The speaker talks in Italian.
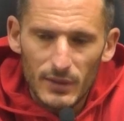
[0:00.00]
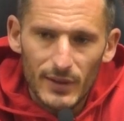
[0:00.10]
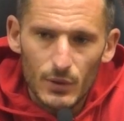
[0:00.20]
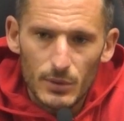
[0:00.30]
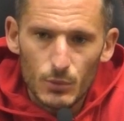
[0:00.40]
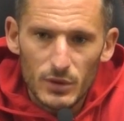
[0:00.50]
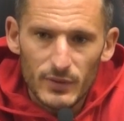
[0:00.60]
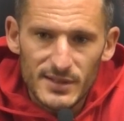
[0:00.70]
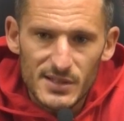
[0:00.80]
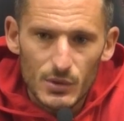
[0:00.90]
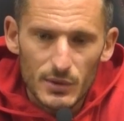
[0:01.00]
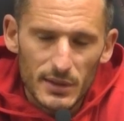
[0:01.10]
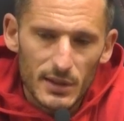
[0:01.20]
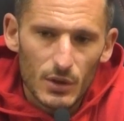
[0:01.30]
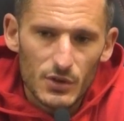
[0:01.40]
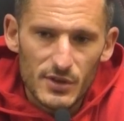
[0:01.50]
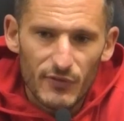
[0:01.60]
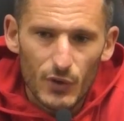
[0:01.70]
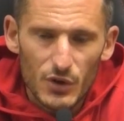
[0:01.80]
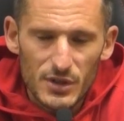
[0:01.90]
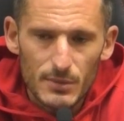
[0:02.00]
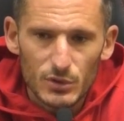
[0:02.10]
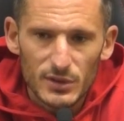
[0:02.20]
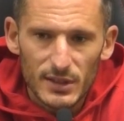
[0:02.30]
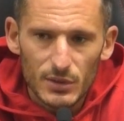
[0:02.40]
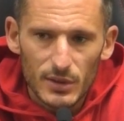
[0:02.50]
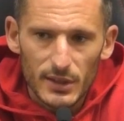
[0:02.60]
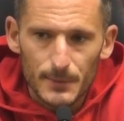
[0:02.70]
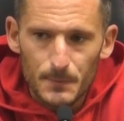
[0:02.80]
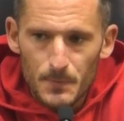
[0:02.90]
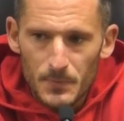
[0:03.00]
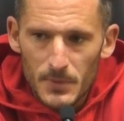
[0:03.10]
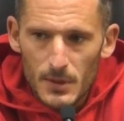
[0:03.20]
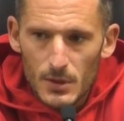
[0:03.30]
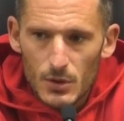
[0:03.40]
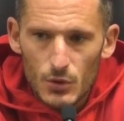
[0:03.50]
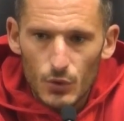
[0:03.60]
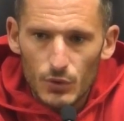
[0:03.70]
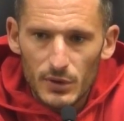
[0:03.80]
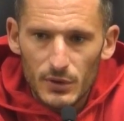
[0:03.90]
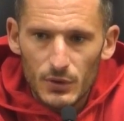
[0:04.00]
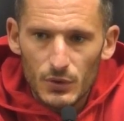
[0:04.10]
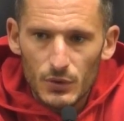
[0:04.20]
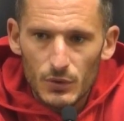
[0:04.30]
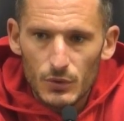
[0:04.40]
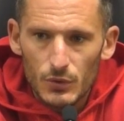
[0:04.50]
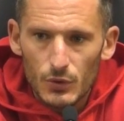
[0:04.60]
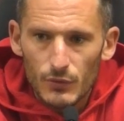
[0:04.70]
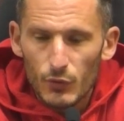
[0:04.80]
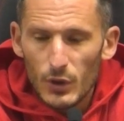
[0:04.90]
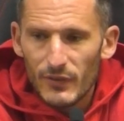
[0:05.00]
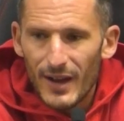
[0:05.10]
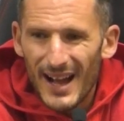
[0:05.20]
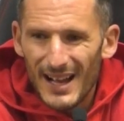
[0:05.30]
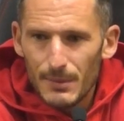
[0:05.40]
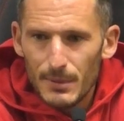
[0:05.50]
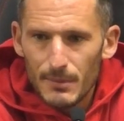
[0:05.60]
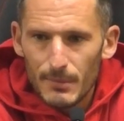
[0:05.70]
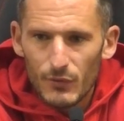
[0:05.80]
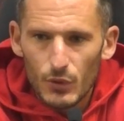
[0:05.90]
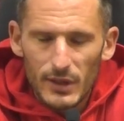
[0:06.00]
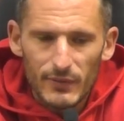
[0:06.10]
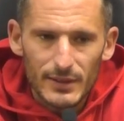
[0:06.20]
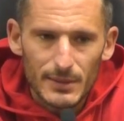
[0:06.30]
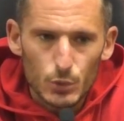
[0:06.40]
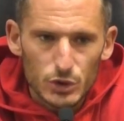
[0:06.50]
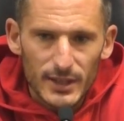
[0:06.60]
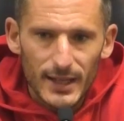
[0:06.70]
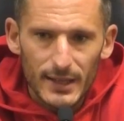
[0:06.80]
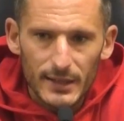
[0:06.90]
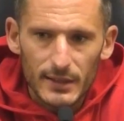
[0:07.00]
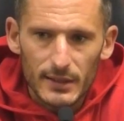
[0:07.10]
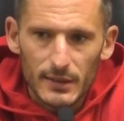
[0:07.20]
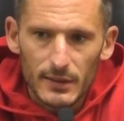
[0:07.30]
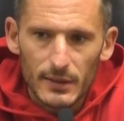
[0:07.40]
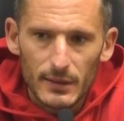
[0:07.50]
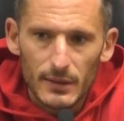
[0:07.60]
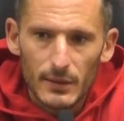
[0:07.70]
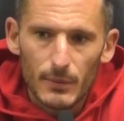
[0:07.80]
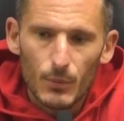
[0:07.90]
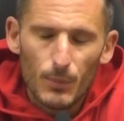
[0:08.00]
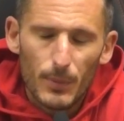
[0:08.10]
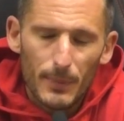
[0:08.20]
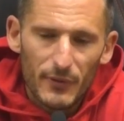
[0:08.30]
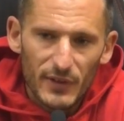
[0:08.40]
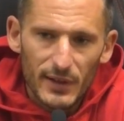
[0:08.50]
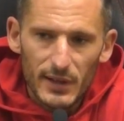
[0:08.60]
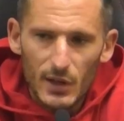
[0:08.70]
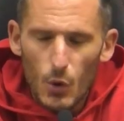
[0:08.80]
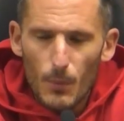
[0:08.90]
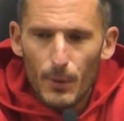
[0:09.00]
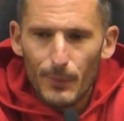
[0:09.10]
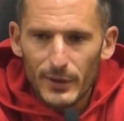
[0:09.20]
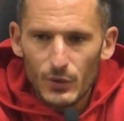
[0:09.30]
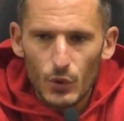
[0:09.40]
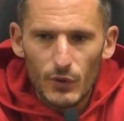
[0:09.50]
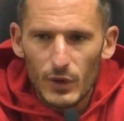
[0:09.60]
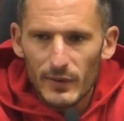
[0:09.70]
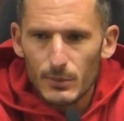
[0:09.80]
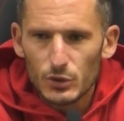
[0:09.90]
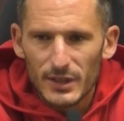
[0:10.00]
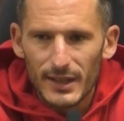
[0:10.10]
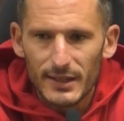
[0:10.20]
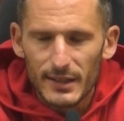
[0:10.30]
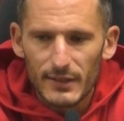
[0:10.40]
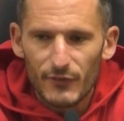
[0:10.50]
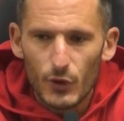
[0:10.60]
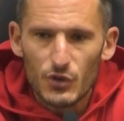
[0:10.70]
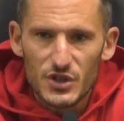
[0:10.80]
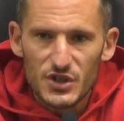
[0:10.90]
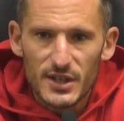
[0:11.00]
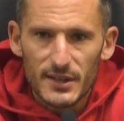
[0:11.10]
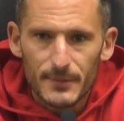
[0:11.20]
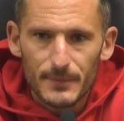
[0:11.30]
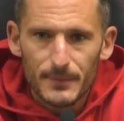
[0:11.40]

a livello di motivazioni, che oggi il Foggia ha dimostrato che non, non voleva alibi, ma voleva dimostrare, eh, un po' per Federico, un po' per noi, voleva dimostrare che il Foggia c'è,